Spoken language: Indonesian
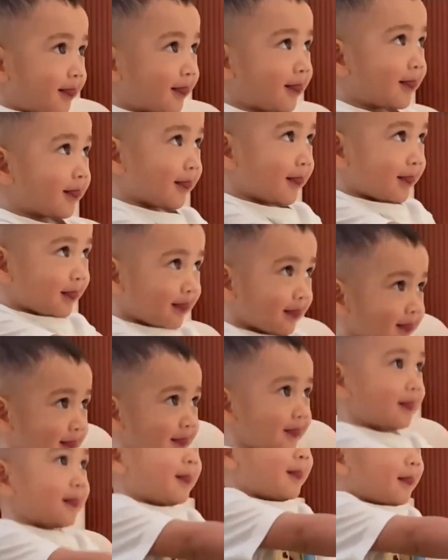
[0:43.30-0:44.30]
demi menjaga
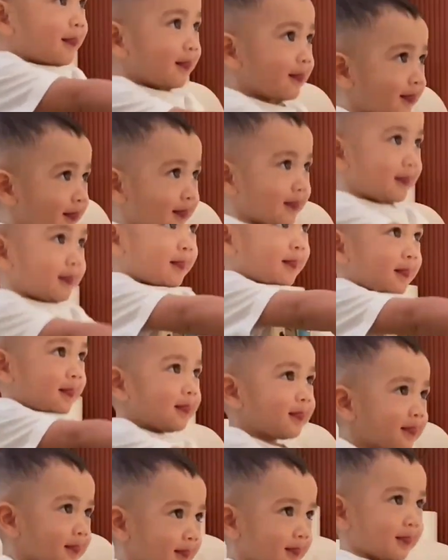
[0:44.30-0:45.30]
sang buah hati.
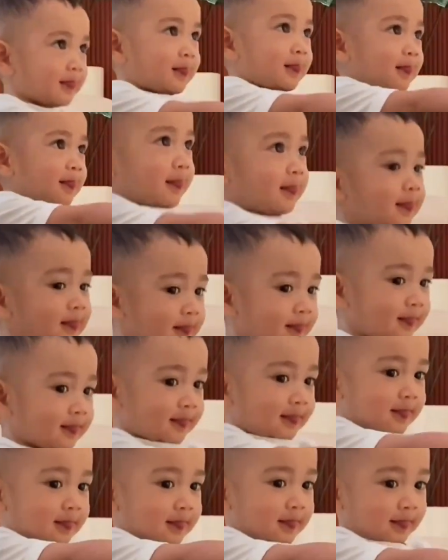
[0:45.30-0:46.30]

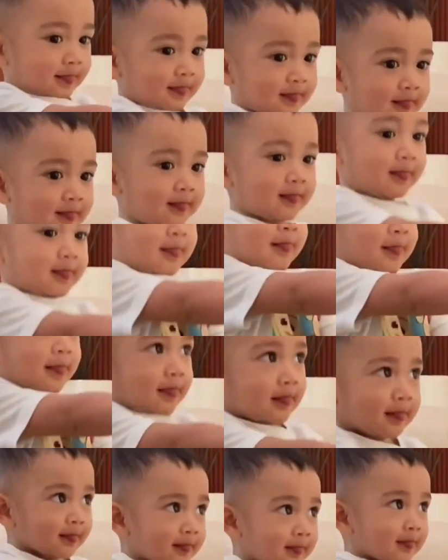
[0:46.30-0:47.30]
Pastinya aku sebagai orang
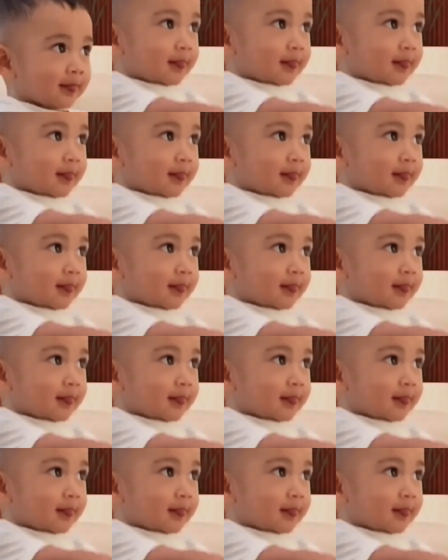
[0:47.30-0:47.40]
tua